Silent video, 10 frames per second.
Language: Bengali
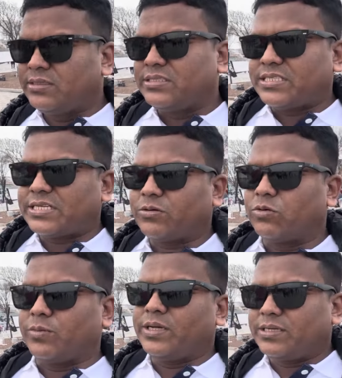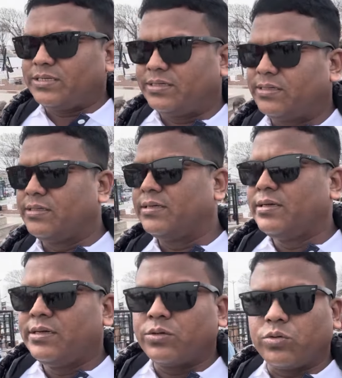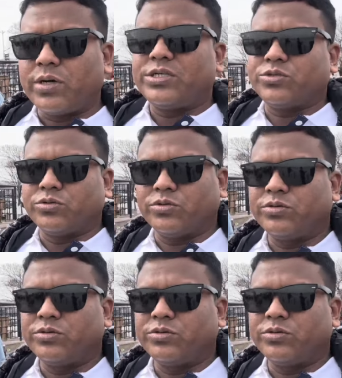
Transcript: চেষ্টা করবেন ঘোরার জন্য